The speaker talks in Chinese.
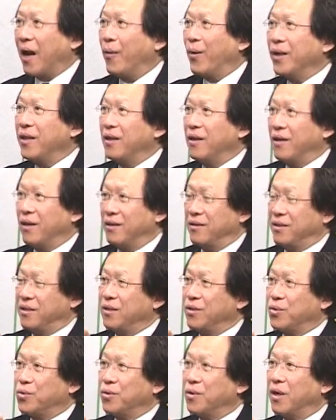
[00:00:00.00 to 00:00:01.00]
湾的人
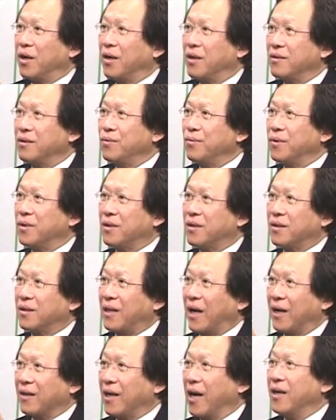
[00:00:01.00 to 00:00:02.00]
是说哈，是不是
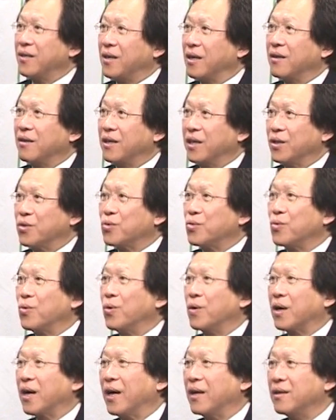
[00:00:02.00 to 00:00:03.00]
打台商给中
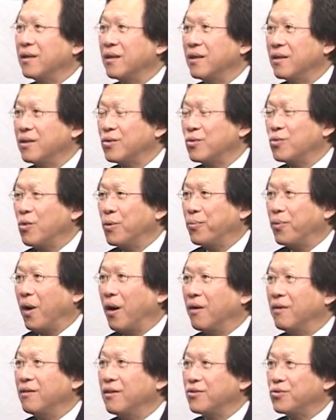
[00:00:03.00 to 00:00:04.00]
国看？中国不
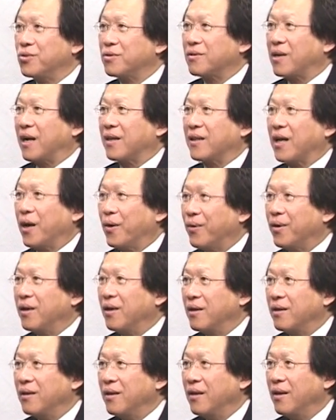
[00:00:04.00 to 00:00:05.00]
好惹，所以打台湾
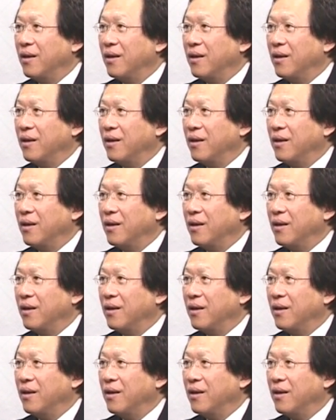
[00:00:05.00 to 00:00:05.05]
人。